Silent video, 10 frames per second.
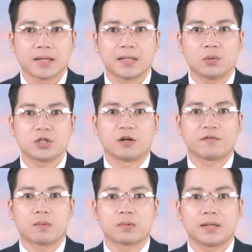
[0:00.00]
cựu trưởng
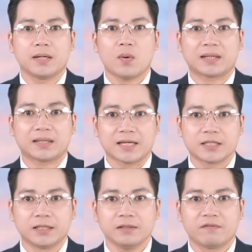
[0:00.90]
phòng kế hoạch tài
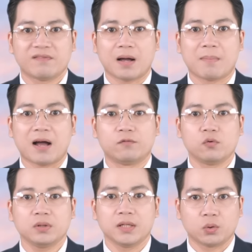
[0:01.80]
chính và bà
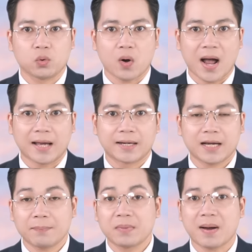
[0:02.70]
Vũ Thị Thu Hòa,
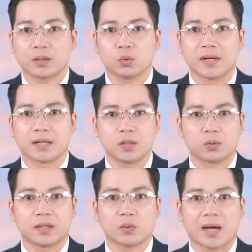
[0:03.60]
năm mươi ba tuổi, cựu
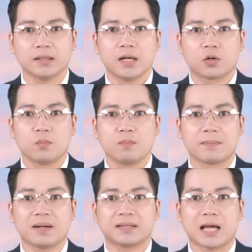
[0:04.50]
kế toán, cũng
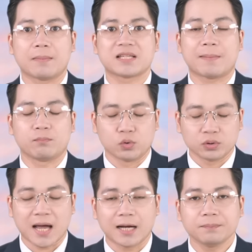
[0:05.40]
bị bắt tạm giam
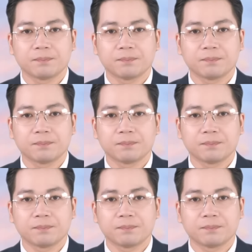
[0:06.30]
bốn tháng.